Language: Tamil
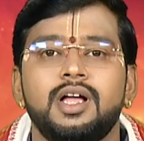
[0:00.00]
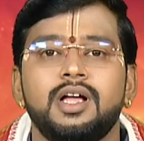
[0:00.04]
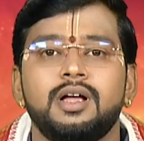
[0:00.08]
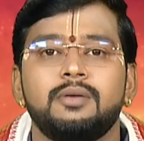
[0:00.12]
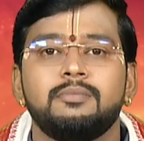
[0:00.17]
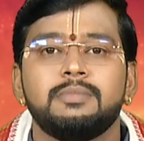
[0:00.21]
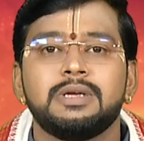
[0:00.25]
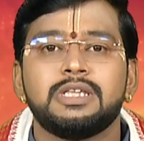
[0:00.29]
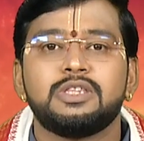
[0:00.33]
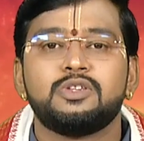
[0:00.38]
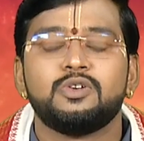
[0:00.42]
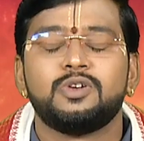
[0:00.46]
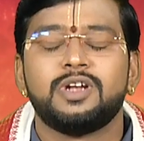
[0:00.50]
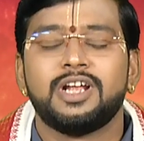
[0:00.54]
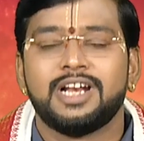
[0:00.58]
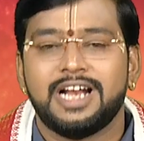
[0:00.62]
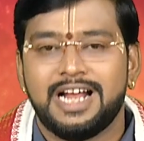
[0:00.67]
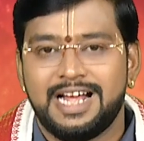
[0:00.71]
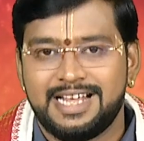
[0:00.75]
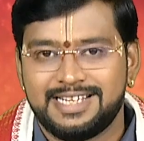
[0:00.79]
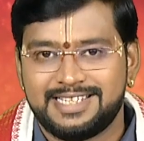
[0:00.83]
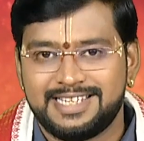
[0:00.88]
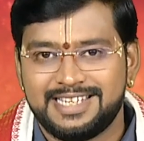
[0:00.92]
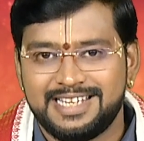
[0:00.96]
மிதுன
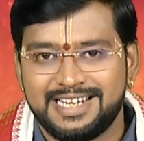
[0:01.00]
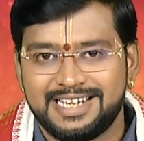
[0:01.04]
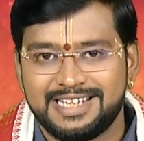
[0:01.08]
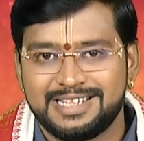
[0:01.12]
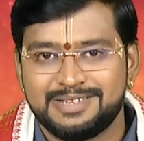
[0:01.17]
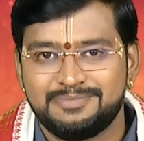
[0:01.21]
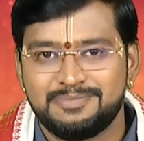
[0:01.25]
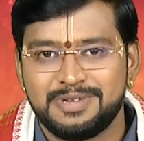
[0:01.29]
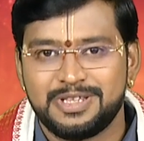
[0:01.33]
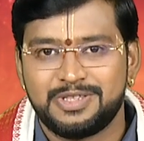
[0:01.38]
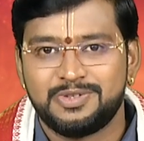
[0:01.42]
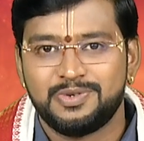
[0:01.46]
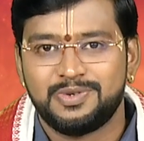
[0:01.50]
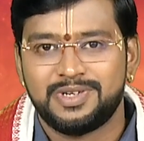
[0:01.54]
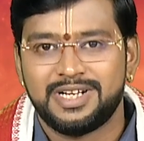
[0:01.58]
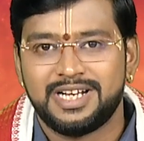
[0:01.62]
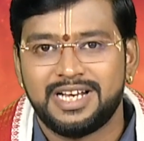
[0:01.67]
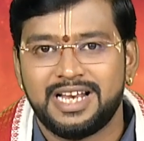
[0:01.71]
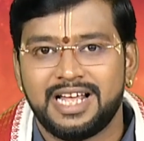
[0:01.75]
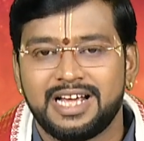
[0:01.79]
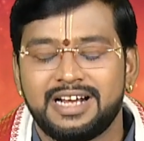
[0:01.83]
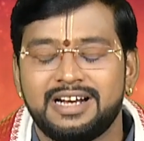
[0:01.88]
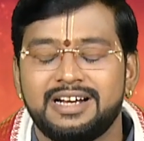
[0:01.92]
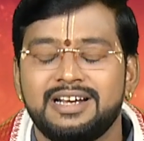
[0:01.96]
ராசி அல்லது மிதுன
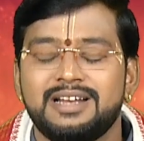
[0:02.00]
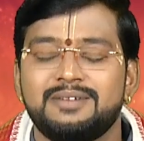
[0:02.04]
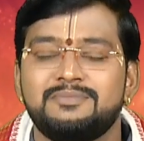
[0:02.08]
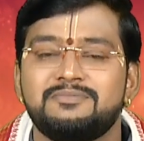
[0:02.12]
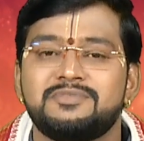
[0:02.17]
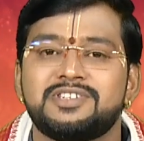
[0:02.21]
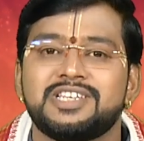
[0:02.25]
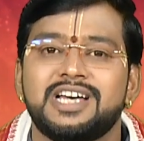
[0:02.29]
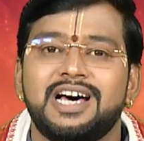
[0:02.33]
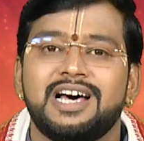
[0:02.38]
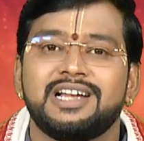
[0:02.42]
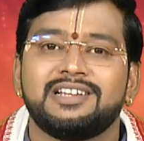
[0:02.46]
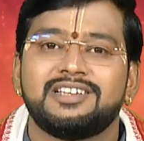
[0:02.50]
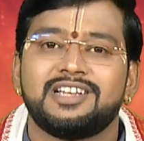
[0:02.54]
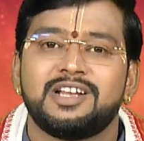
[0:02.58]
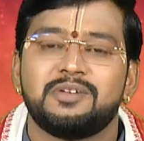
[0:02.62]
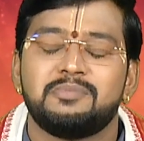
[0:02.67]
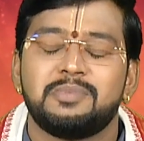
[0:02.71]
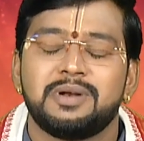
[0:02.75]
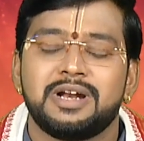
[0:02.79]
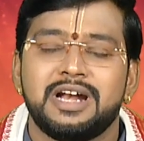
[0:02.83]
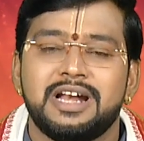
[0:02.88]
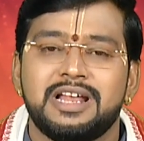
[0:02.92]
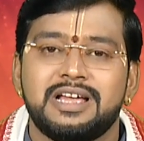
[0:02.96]
லக்னம்
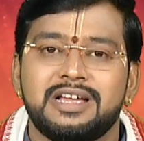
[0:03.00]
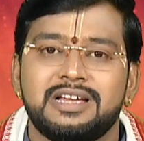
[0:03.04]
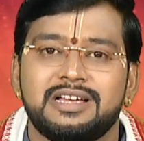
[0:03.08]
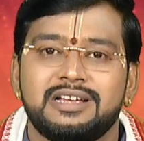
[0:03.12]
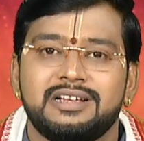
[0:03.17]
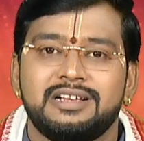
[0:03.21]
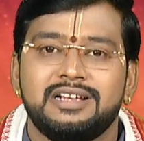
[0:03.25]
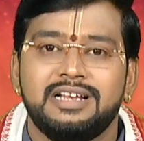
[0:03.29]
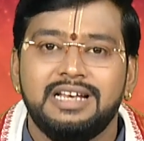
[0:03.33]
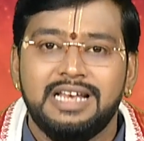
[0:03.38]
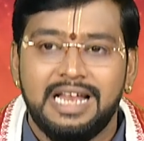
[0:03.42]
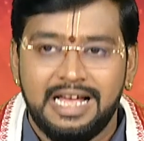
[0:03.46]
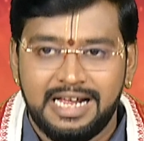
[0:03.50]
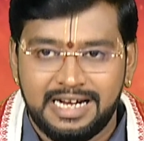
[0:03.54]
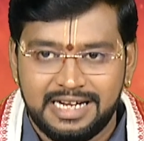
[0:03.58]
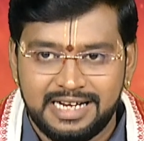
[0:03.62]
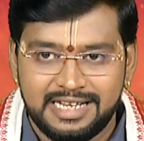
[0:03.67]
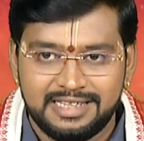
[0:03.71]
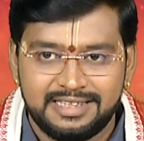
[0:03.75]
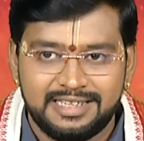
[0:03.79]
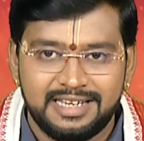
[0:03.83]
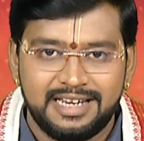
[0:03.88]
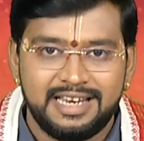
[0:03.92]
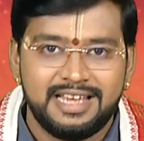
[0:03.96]
சார்ந்த
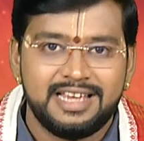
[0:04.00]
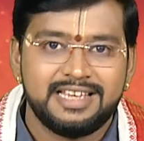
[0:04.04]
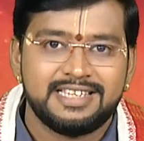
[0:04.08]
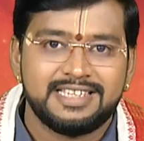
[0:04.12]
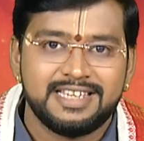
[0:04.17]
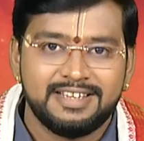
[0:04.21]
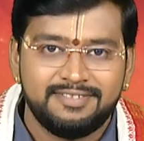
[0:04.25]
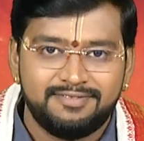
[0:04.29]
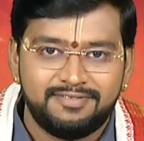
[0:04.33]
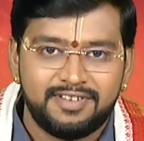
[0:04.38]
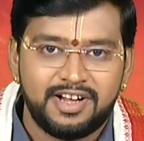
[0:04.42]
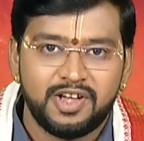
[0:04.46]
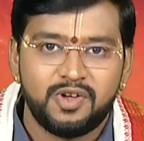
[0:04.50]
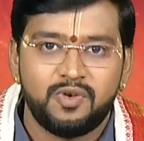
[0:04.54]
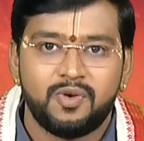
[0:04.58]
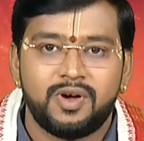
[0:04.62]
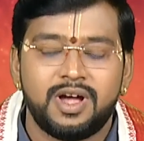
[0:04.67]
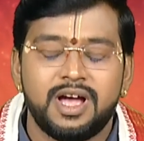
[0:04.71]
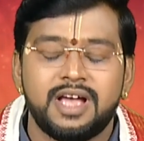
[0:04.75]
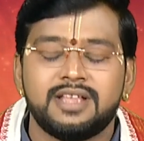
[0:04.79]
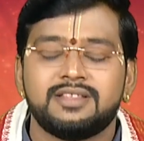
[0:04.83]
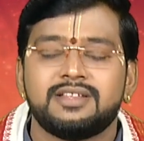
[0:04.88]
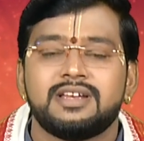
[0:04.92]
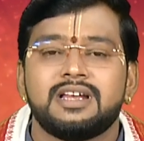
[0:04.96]
லக்னத்திலேயே செவ்வாய்
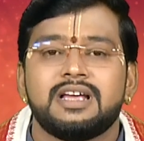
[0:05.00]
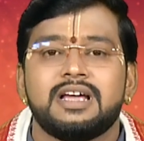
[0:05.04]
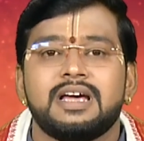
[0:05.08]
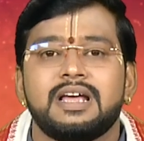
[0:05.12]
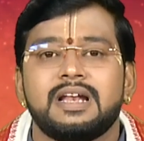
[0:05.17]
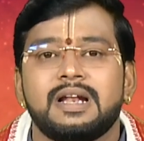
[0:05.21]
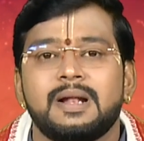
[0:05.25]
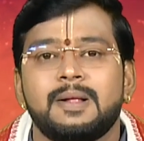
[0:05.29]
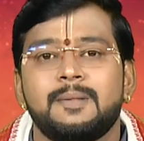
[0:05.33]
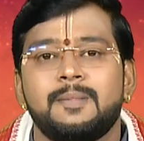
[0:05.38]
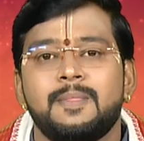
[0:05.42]
உட்கார்ந்துருக்கார்